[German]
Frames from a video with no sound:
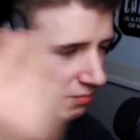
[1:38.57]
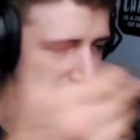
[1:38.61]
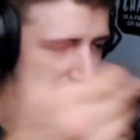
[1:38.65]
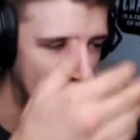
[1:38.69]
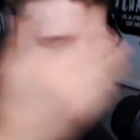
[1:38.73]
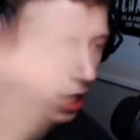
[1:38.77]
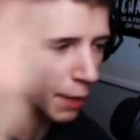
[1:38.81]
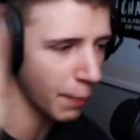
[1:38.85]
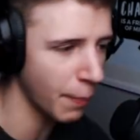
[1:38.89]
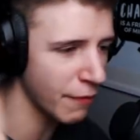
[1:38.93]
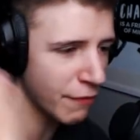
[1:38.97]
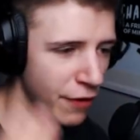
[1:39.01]
der
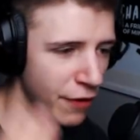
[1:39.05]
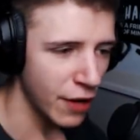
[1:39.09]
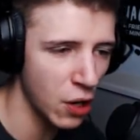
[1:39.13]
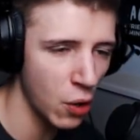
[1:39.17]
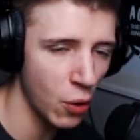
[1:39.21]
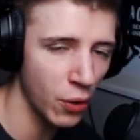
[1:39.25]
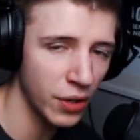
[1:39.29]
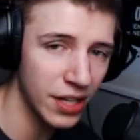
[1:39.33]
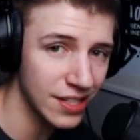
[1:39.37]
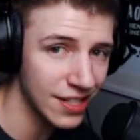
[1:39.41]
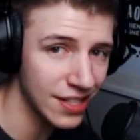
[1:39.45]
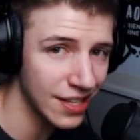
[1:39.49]
Nachbar
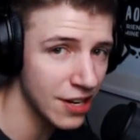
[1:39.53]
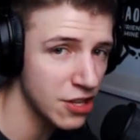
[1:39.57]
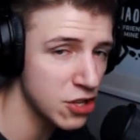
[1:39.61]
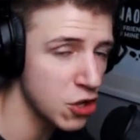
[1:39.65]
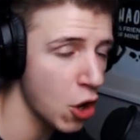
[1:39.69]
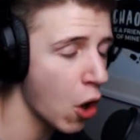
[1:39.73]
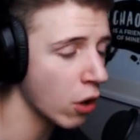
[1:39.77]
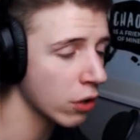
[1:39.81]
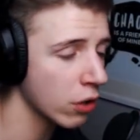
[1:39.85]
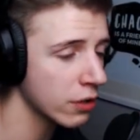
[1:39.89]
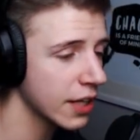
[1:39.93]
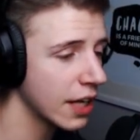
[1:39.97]
verloren hat, seine
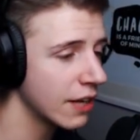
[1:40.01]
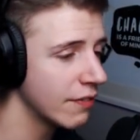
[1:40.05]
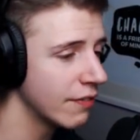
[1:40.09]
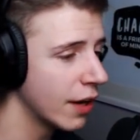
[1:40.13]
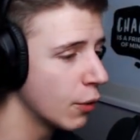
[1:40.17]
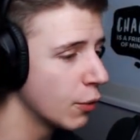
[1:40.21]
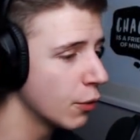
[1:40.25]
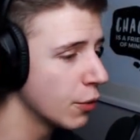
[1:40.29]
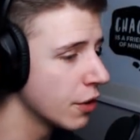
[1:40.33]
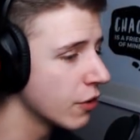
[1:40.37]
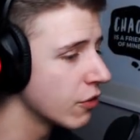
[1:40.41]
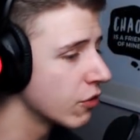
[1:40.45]
Tochter
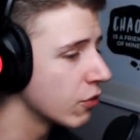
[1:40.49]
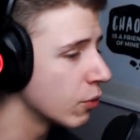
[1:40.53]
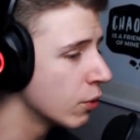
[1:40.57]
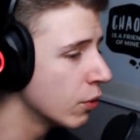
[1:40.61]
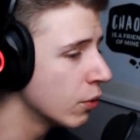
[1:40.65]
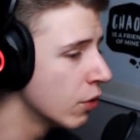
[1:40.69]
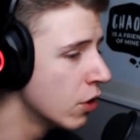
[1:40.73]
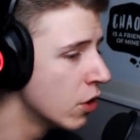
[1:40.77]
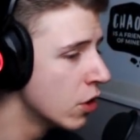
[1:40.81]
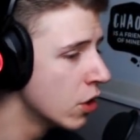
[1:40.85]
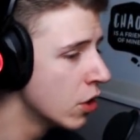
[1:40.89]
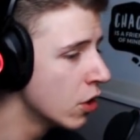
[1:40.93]
war oder
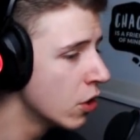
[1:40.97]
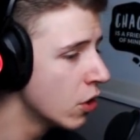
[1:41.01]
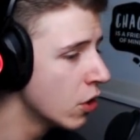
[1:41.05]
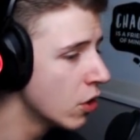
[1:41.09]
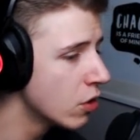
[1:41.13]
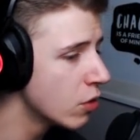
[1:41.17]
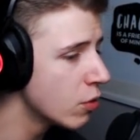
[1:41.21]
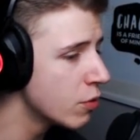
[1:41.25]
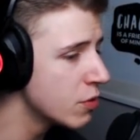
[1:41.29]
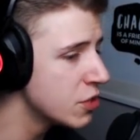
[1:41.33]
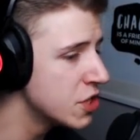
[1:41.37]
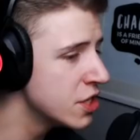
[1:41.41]
so.
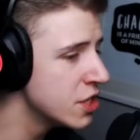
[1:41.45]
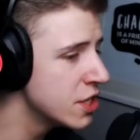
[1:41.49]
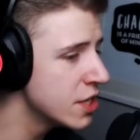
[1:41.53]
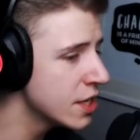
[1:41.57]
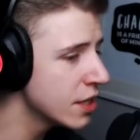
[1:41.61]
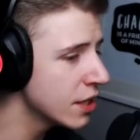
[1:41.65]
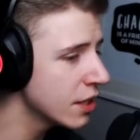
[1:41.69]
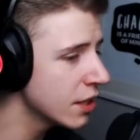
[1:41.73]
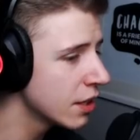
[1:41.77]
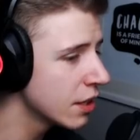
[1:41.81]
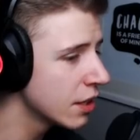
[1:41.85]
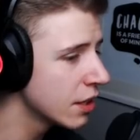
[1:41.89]
Und
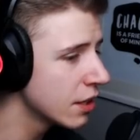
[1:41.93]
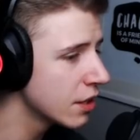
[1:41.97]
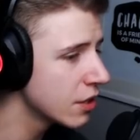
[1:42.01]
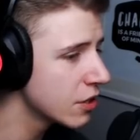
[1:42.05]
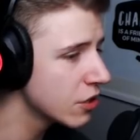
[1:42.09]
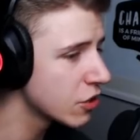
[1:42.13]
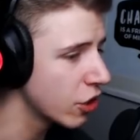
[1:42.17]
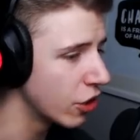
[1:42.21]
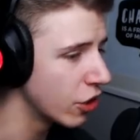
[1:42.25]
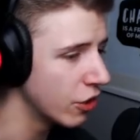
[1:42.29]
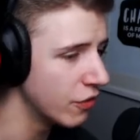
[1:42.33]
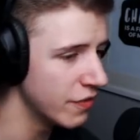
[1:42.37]
hier
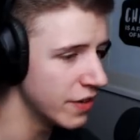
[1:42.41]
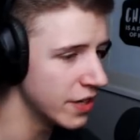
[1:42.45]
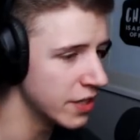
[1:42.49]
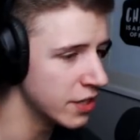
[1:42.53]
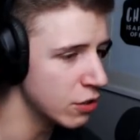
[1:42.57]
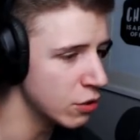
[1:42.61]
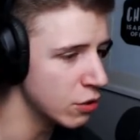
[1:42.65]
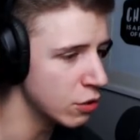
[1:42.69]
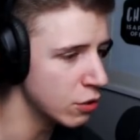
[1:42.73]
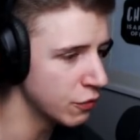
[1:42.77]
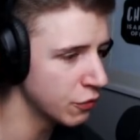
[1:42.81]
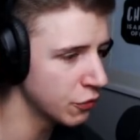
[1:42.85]
können wir in
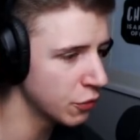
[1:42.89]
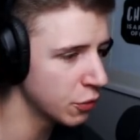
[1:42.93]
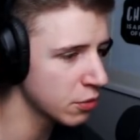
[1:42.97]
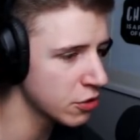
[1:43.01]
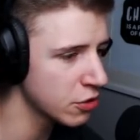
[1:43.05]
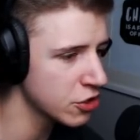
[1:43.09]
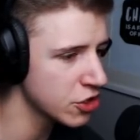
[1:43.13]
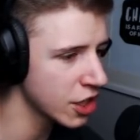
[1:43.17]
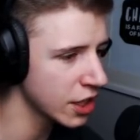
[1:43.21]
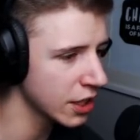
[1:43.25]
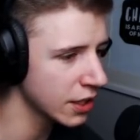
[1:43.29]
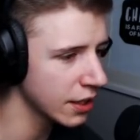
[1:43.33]
den
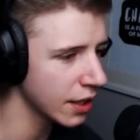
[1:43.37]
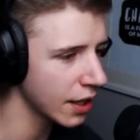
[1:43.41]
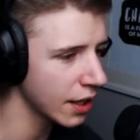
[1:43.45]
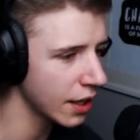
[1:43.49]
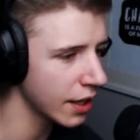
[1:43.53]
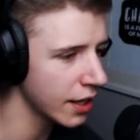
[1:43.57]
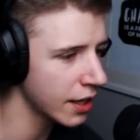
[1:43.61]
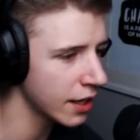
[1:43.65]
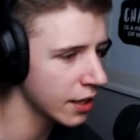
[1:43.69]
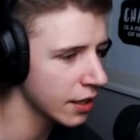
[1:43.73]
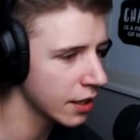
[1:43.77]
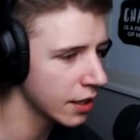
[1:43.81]
Lüftungsschacht
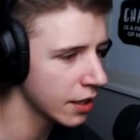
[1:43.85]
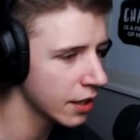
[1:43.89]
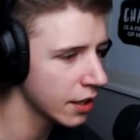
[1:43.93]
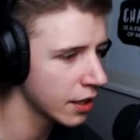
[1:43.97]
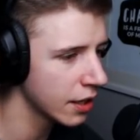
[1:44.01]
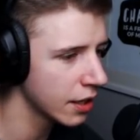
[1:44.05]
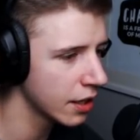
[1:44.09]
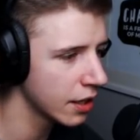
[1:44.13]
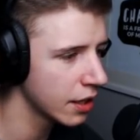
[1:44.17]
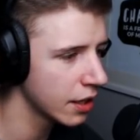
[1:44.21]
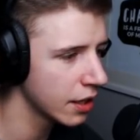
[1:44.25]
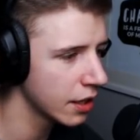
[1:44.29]
rein.
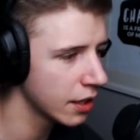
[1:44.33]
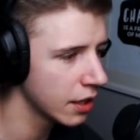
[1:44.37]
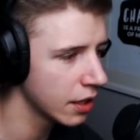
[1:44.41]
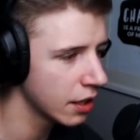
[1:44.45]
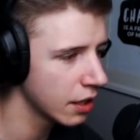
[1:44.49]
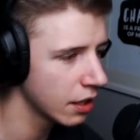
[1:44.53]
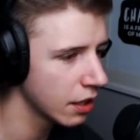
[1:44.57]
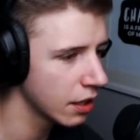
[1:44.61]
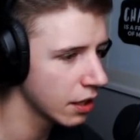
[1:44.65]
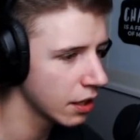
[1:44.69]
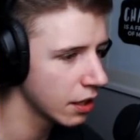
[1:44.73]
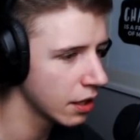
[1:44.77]

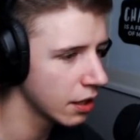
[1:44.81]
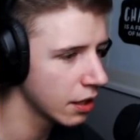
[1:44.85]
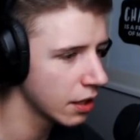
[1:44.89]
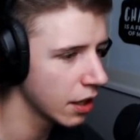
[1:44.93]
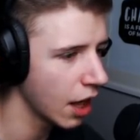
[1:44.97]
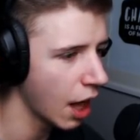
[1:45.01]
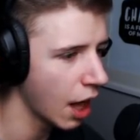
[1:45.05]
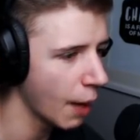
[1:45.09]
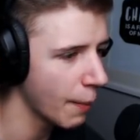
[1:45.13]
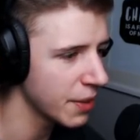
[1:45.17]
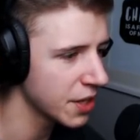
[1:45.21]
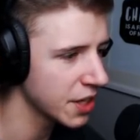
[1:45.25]

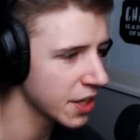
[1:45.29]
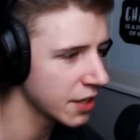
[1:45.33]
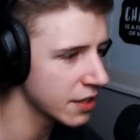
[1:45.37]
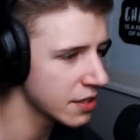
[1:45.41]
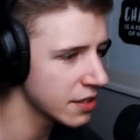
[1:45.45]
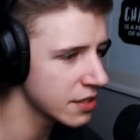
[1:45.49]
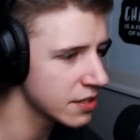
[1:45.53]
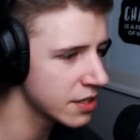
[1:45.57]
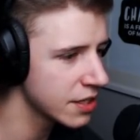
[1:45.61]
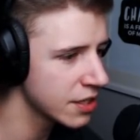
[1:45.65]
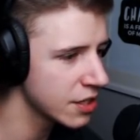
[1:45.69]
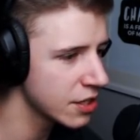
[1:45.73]
Aber ich kann
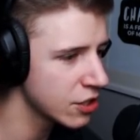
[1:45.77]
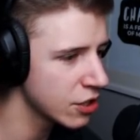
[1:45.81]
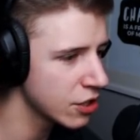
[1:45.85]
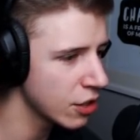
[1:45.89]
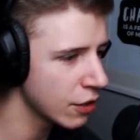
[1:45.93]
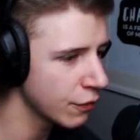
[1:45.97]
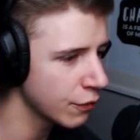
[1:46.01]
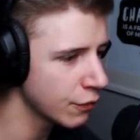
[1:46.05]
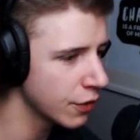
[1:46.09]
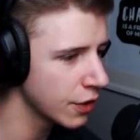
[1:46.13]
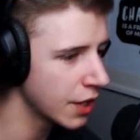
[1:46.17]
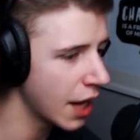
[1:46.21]
das Ding nicht
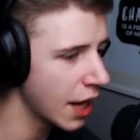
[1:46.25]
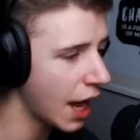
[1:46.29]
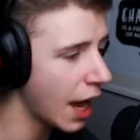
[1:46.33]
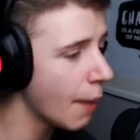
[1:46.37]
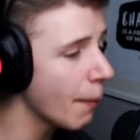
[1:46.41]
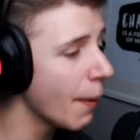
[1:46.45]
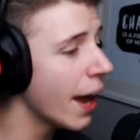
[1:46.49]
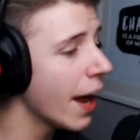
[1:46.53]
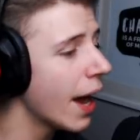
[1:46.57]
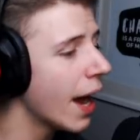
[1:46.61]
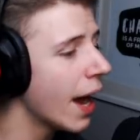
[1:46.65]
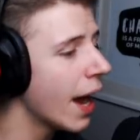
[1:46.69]
öffnen.
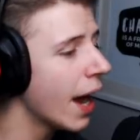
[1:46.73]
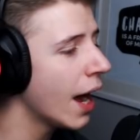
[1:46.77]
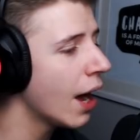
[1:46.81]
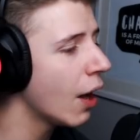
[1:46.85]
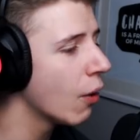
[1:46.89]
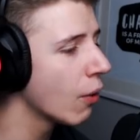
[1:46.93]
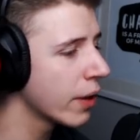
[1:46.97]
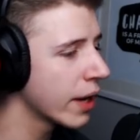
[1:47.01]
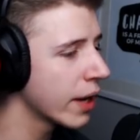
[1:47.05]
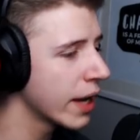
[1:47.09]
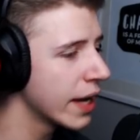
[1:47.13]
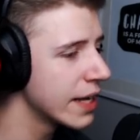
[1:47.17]
Aber, ah,
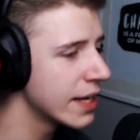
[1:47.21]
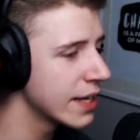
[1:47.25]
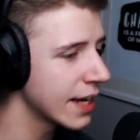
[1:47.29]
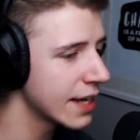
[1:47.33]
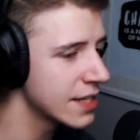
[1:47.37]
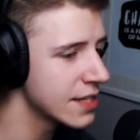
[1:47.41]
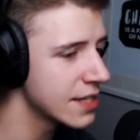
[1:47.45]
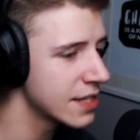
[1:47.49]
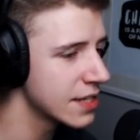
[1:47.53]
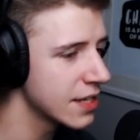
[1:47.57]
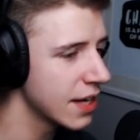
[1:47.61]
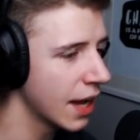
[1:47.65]
okay, ich
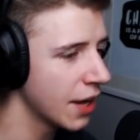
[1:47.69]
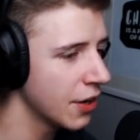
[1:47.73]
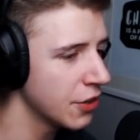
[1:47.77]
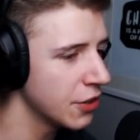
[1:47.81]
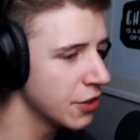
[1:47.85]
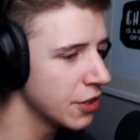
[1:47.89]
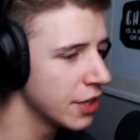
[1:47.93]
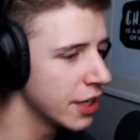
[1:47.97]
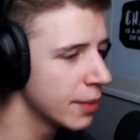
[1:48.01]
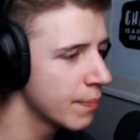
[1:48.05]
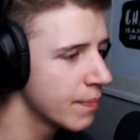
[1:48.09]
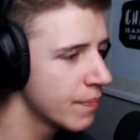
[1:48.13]
kann es in die Hand
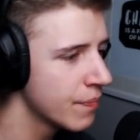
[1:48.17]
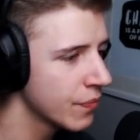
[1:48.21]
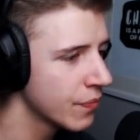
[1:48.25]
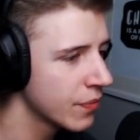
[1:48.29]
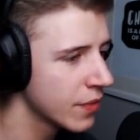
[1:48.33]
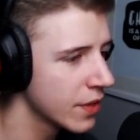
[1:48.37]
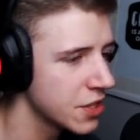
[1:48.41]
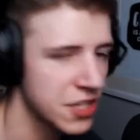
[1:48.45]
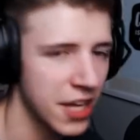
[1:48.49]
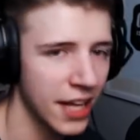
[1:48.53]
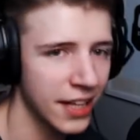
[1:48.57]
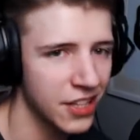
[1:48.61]
nehmen.
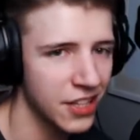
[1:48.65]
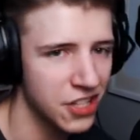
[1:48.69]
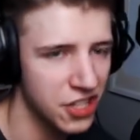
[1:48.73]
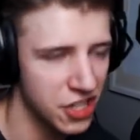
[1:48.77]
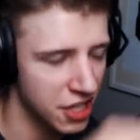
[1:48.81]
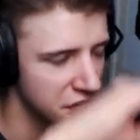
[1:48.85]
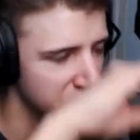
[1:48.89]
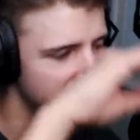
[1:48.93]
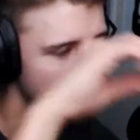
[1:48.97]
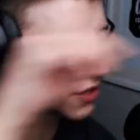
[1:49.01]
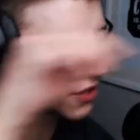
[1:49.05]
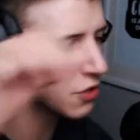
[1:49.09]
Ich dachte, ich
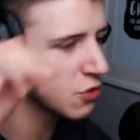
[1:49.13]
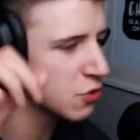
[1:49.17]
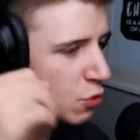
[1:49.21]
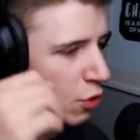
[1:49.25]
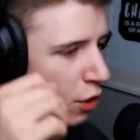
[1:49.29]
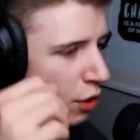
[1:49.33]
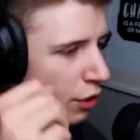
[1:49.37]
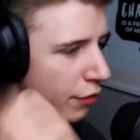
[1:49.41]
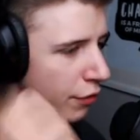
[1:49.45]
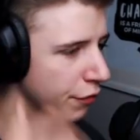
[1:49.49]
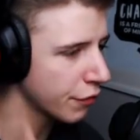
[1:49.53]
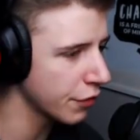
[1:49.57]
kann es wie eine
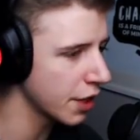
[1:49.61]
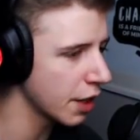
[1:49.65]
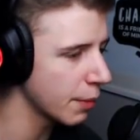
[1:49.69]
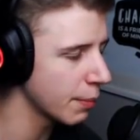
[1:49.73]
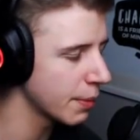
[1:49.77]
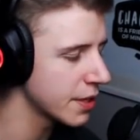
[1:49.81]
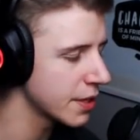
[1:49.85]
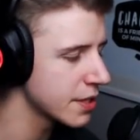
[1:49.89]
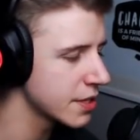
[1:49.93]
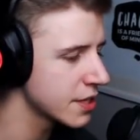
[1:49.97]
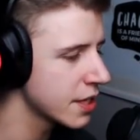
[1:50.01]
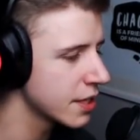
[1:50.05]
Tür öffnen,
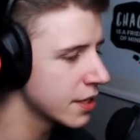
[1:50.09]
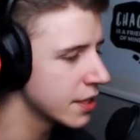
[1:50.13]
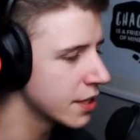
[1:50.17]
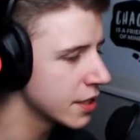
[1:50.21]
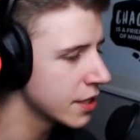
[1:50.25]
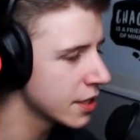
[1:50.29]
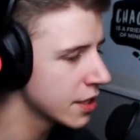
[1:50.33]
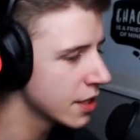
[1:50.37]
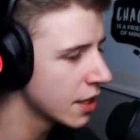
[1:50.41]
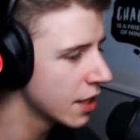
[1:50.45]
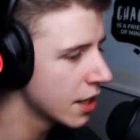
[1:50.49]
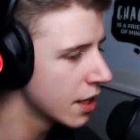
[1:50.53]
aber das ging
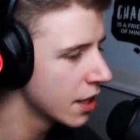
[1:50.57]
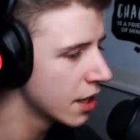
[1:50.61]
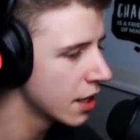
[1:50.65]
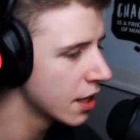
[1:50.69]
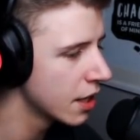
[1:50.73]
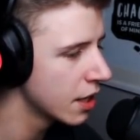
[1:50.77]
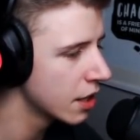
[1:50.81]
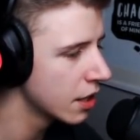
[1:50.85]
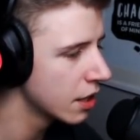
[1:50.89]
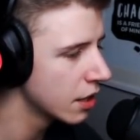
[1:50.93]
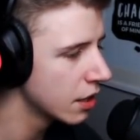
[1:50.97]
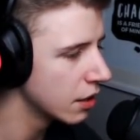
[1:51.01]
nicht.
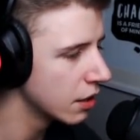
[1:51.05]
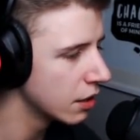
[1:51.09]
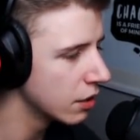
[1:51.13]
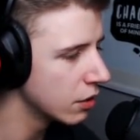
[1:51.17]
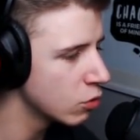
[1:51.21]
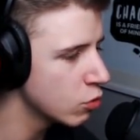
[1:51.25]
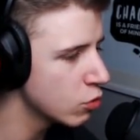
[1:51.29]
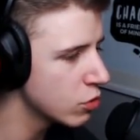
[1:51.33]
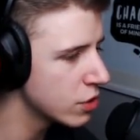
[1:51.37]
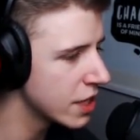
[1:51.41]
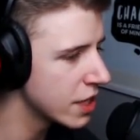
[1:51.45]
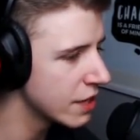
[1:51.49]

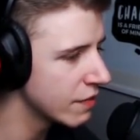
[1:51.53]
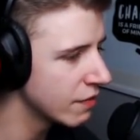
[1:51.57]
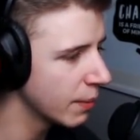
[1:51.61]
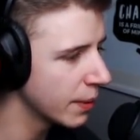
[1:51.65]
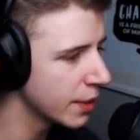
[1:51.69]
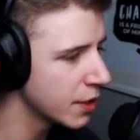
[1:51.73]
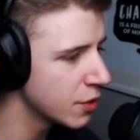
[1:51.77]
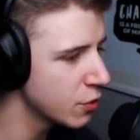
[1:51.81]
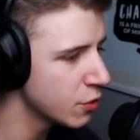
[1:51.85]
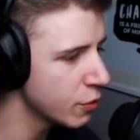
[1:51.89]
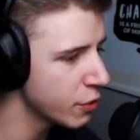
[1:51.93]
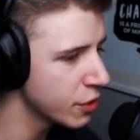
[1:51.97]
Gut, gehen wir mal
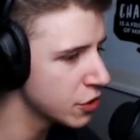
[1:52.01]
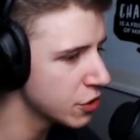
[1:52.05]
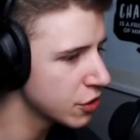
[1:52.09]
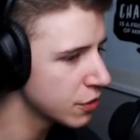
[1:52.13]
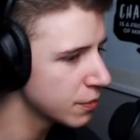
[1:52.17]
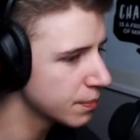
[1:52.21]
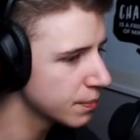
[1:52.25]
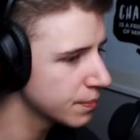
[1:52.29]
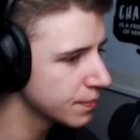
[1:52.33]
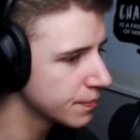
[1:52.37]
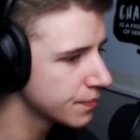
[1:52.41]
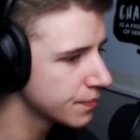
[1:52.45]
hier durch.